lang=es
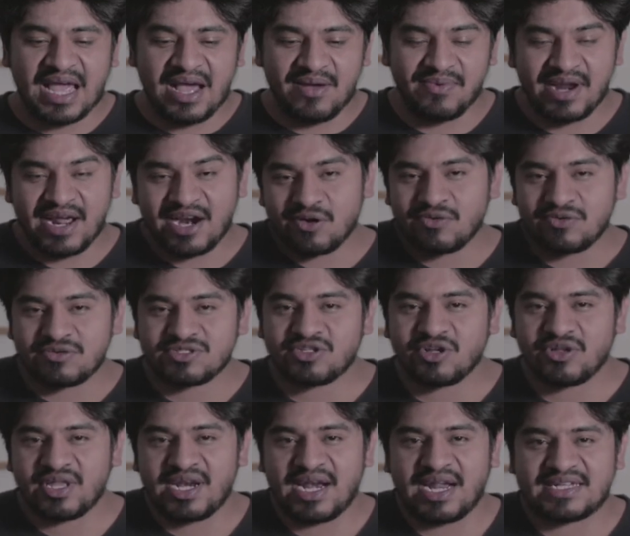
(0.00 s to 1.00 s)
a hablar
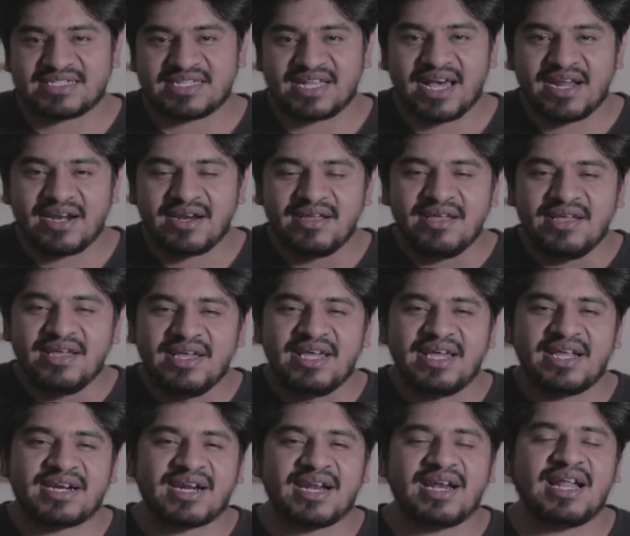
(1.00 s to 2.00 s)
justo del azar
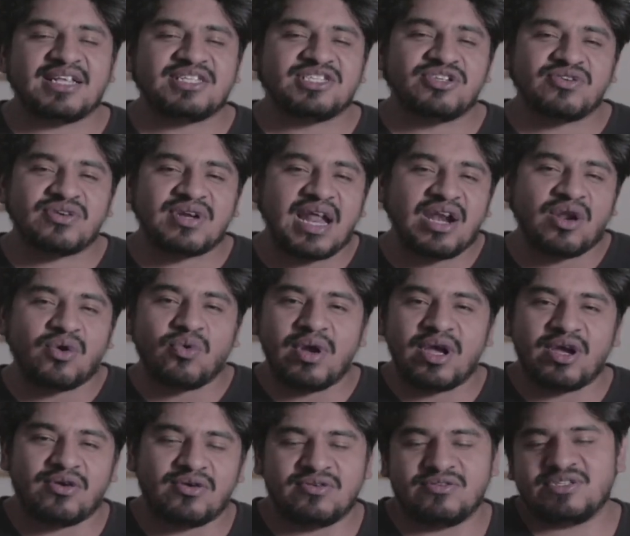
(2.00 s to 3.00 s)
en relación al juego.